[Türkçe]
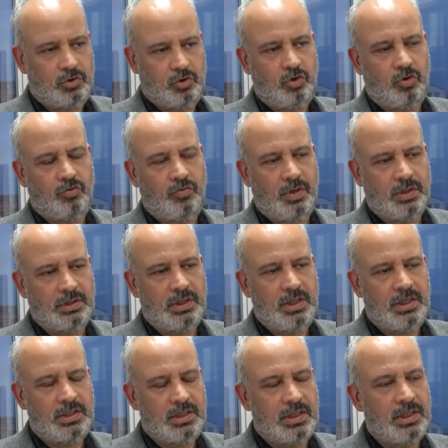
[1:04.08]
çok fazla
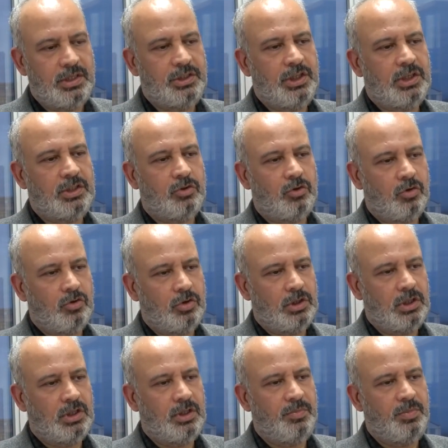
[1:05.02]
etkileyecektir
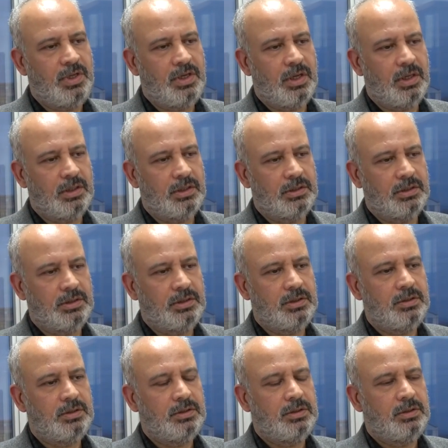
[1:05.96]
oradaki binaları.